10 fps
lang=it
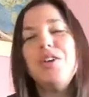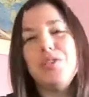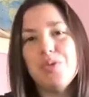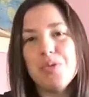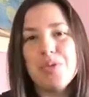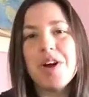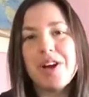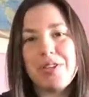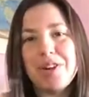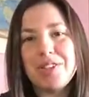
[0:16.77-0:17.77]

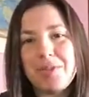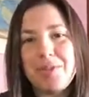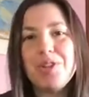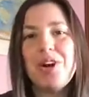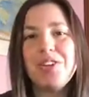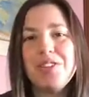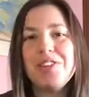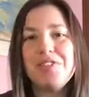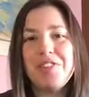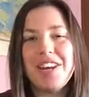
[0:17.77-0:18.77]
Dunque, questo episodio, a
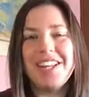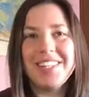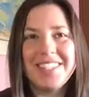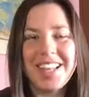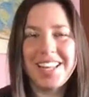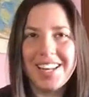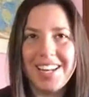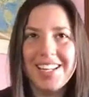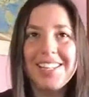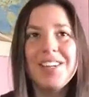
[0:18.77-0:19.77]
differenza
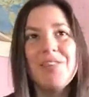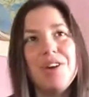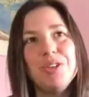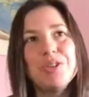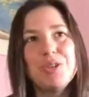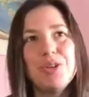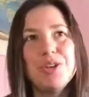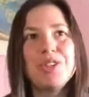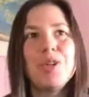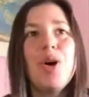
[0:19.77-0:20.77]
del, di quello
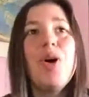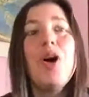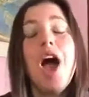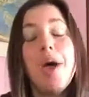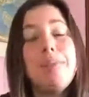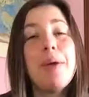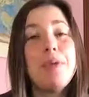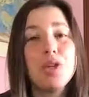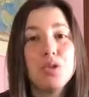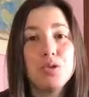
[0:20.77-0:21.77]
scorso, mi è
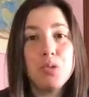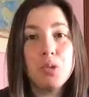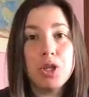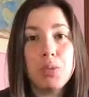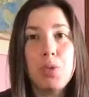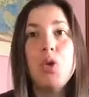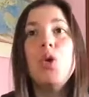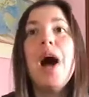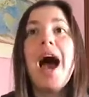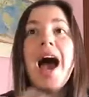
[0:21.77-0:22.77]
piaciuto un po' di più,
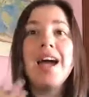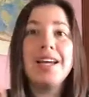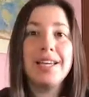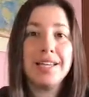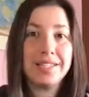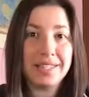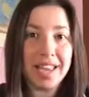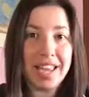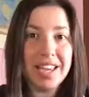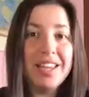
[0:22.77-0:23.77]
anche
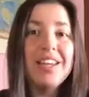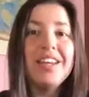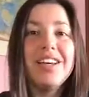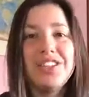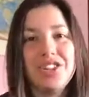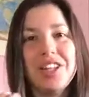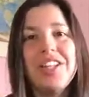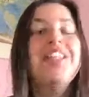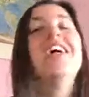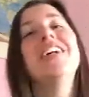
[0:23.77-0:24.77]
se, eh, c'è da
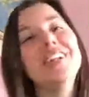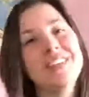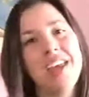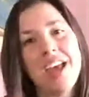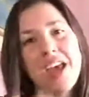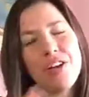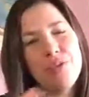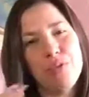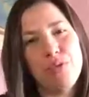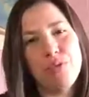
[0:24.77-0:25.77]
dire, anche se è
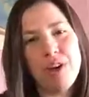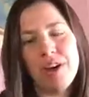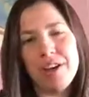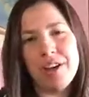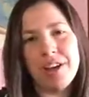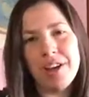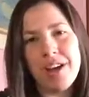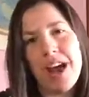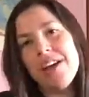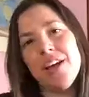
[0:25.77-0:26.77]
comunque eh,
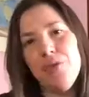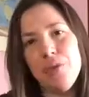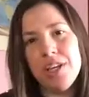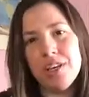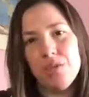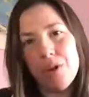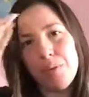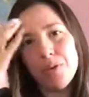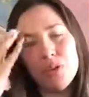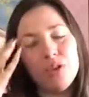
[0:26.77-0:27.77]
anche lui un
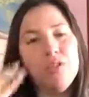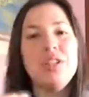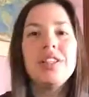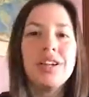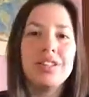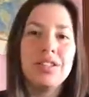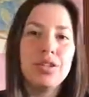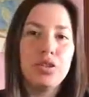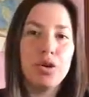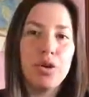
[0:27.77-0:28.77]
episodio di
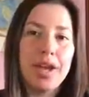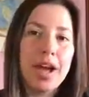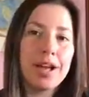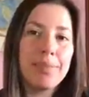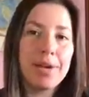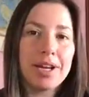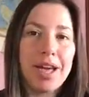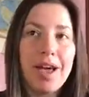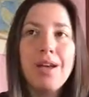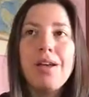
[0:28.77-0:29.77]
transizione, anche
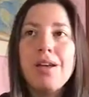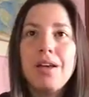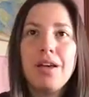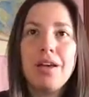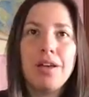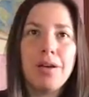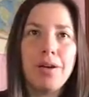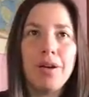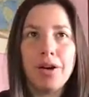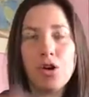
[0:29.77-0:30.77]
perché
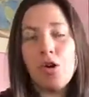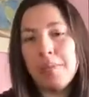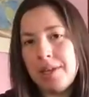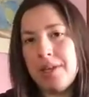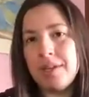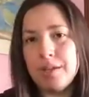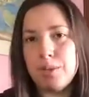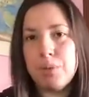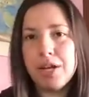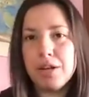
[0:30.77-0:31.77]
eh, come
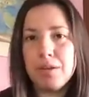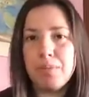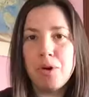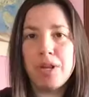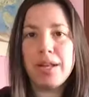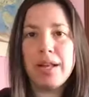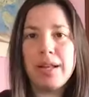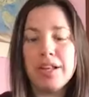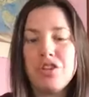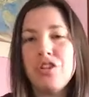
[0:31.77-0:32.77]
spiegherò poi
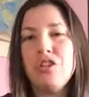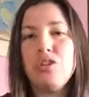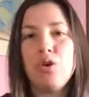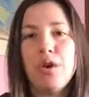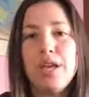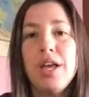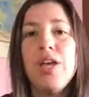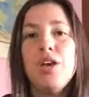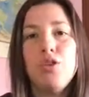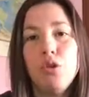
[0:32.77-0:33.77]
nella recensione,
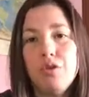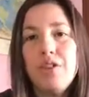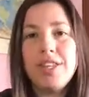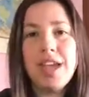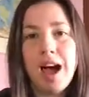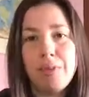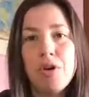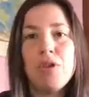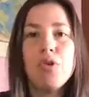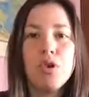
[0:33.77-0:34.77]
non vediamo
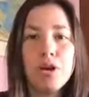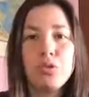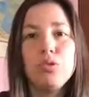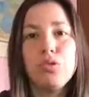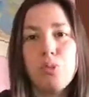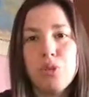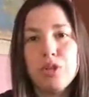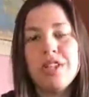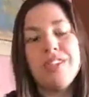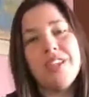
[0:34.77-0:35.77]
ancora tutto il
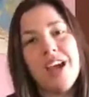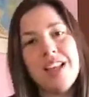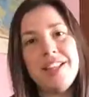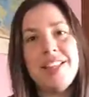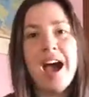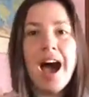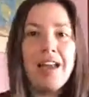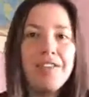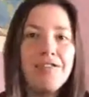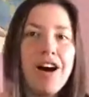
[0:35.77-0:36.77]
potenziale di
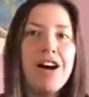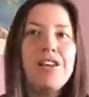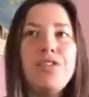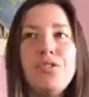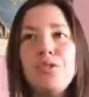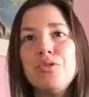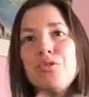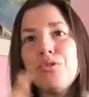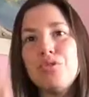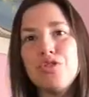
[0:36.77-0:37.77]
Alfa, non
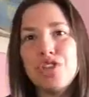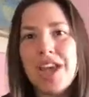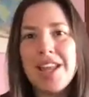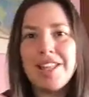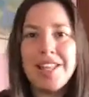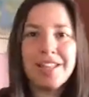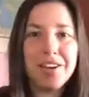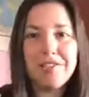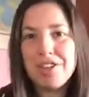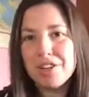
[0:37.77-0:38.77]
succede
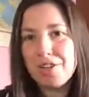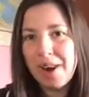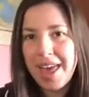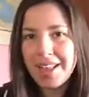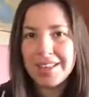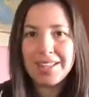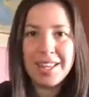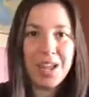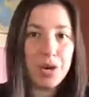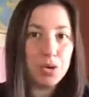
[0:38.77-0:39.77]
tra
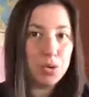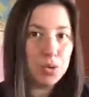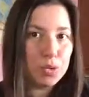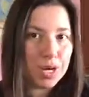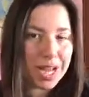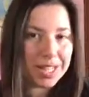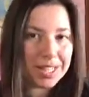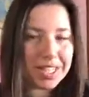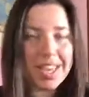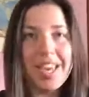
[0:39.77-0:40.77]
virgolette nulla
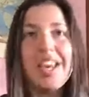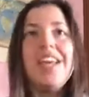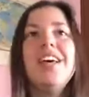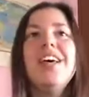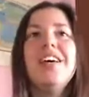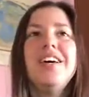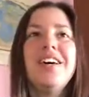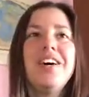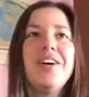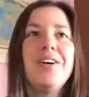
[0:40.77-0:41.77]
di che.
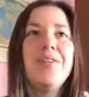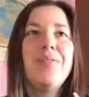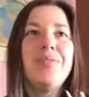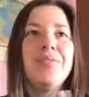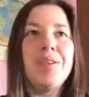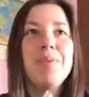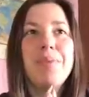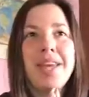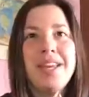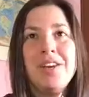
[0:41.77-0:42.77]
Eh,
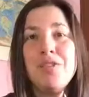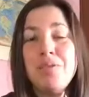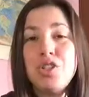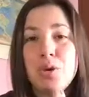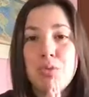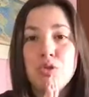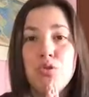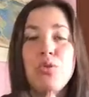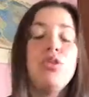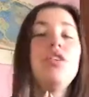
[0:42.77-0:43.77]
bene, incominciamo
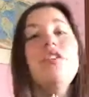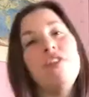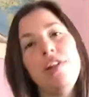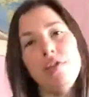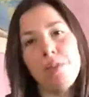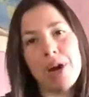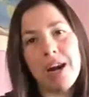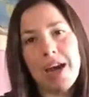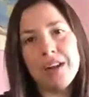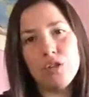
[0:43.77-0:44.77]
subito. Io volevo
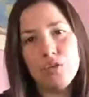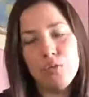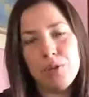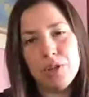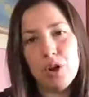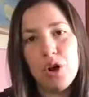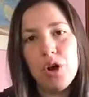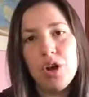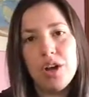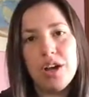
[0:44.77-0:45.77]
parlare subito
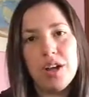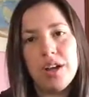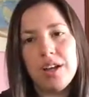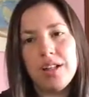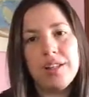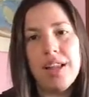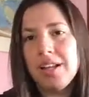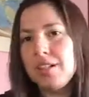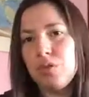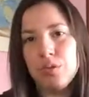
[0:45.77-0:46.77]
eh,
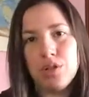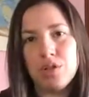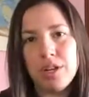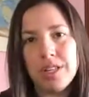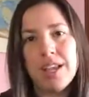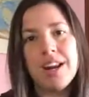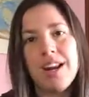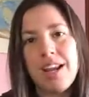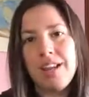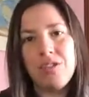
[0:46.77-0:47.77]
della situazione del
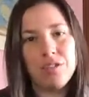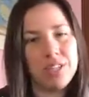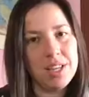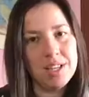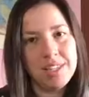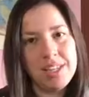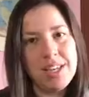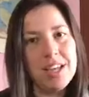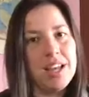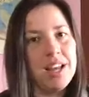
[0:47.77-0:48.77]
regno, di
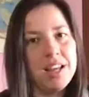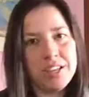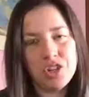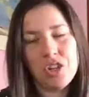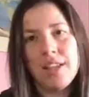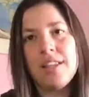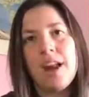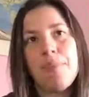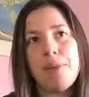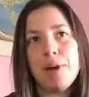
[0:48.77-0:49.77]
Ezekiel,
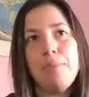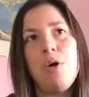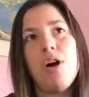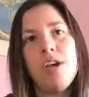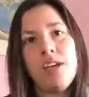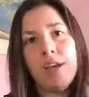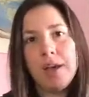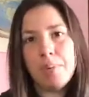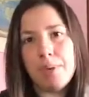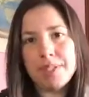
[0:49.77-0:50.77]
eccetera, per poi
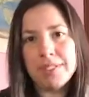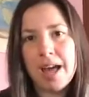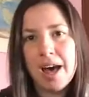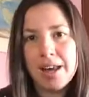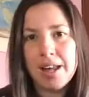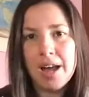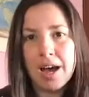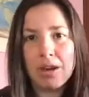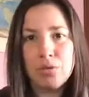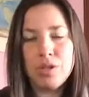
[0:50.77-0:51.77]
passare
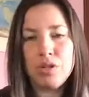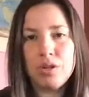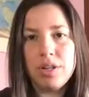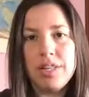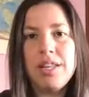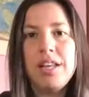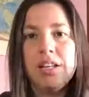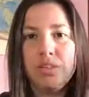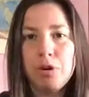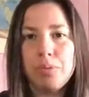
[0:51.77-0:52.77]
alla questione di
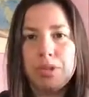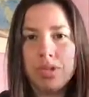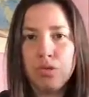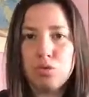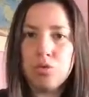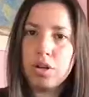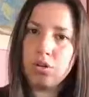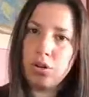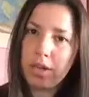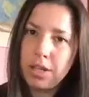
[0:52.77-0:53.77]
il top dei
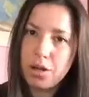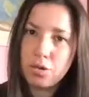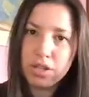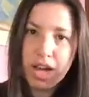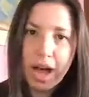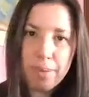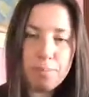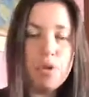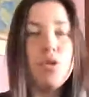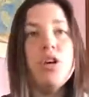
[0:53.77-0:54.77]
sussurratori, dello
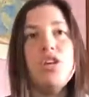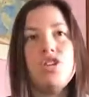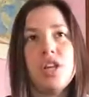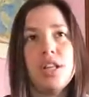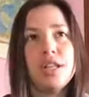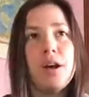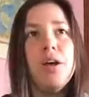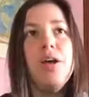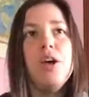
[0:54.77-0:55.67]
scambio, eccetera.